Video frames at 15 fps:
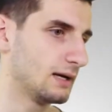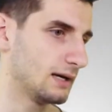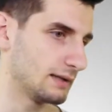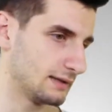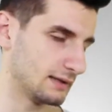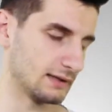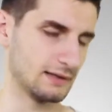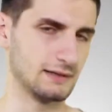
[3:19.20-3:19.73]

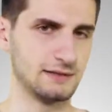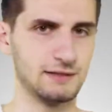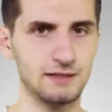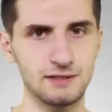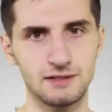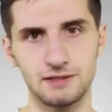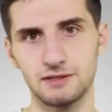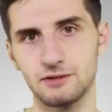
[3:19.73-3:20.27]
Однако
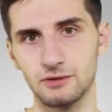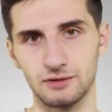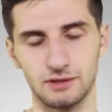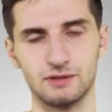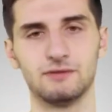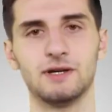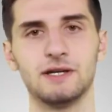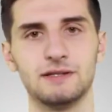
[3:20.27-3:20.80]
здесь стоит
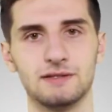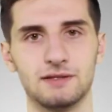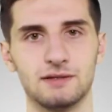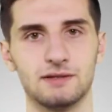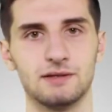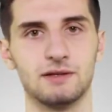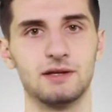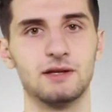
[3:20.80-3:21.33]

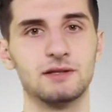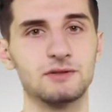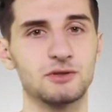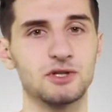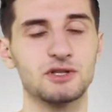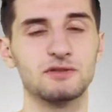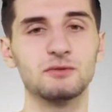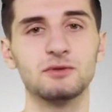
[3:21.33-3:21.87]
оговориться.
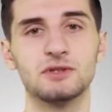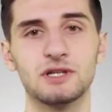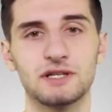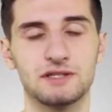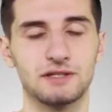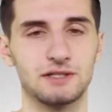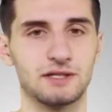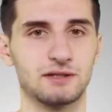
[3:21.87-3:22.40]
Существуют
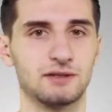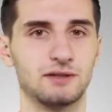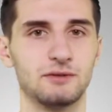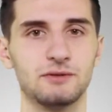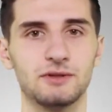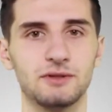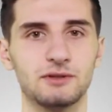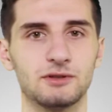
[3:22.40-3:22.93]
разные
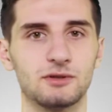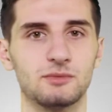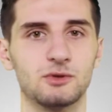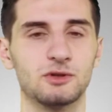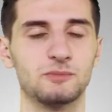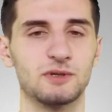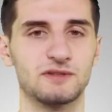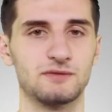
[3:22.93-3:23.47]
технологии, которые
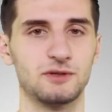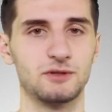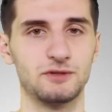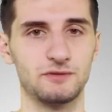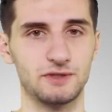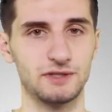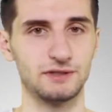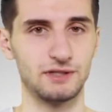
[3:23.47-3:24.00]
могут позволить
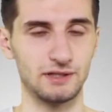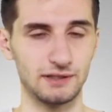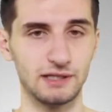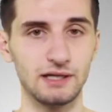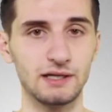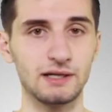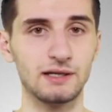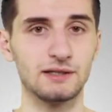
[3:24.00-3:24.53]
увидеть
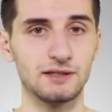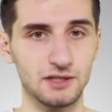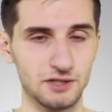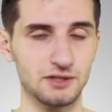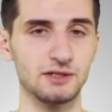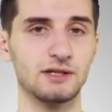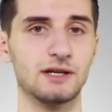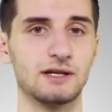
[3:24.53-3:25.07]
3D
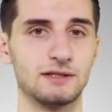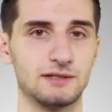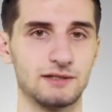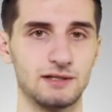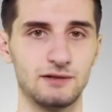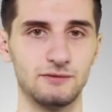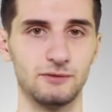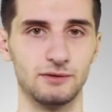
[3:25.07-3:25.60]
даже на экране
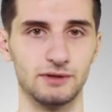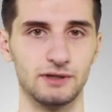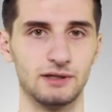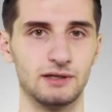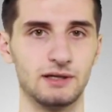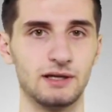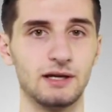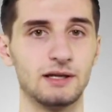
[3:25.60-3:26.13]
телефона.
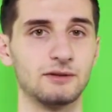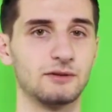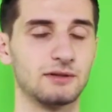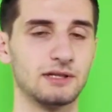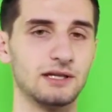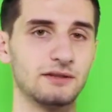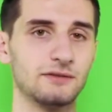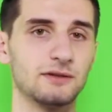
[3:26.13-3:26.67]
Но
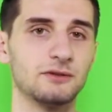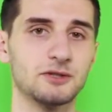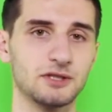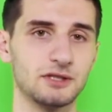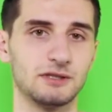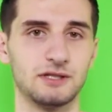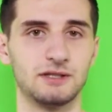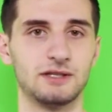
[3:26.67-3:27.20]
для этого
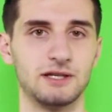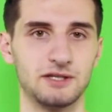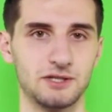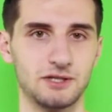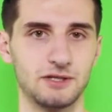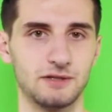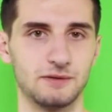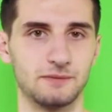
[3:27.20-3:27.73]
нужны
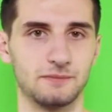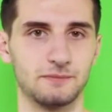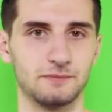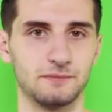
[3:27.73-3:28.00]
3D-очки.